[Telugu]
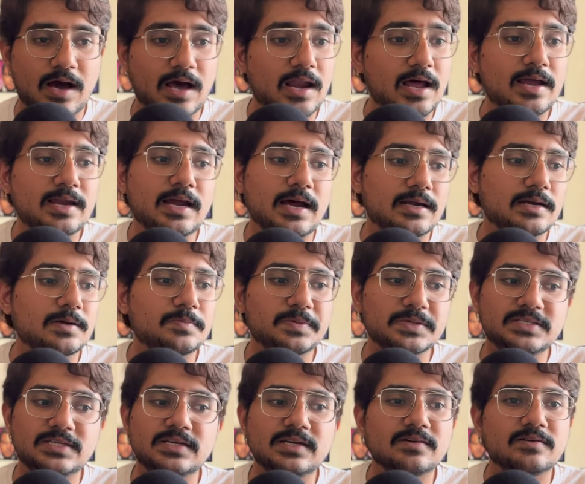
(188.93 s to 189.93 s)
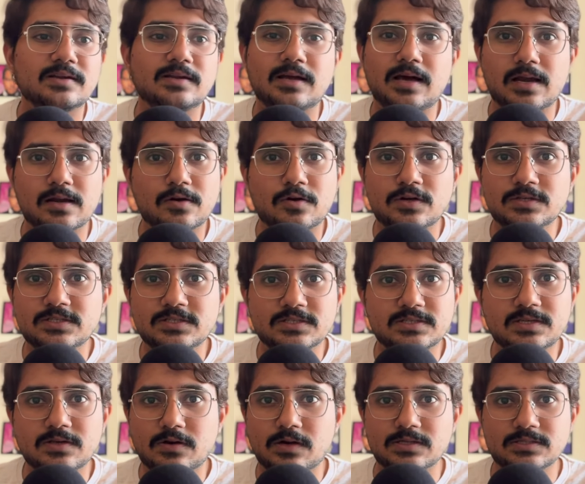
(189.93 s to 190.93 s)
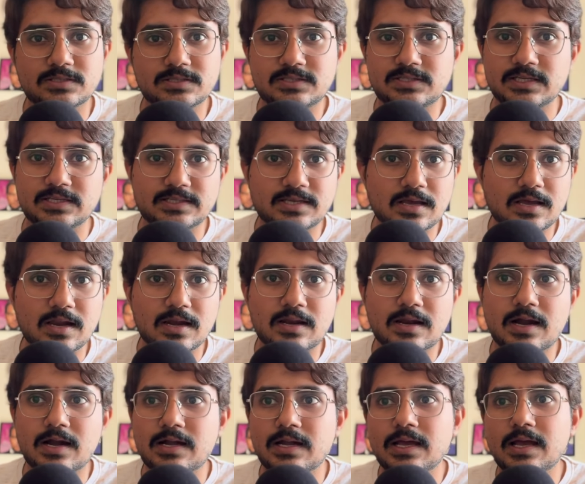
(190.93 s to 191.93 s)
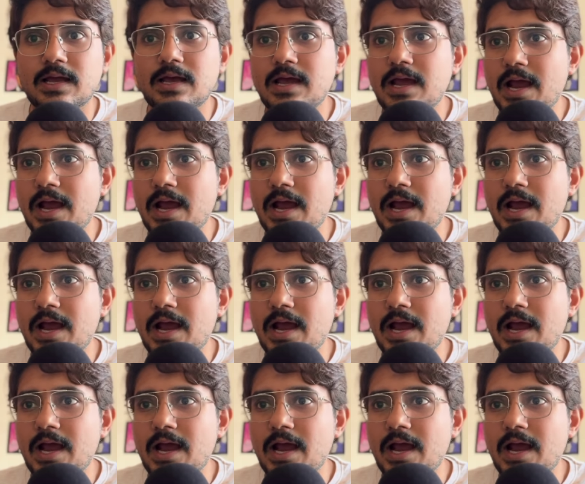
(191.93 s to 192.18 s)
అలానే హండ్రెడ్ పర్సెంట్ ఎవరైనా అన్కాన్షియస్ని కాన్షియస్ చేసేయగలరా అంటే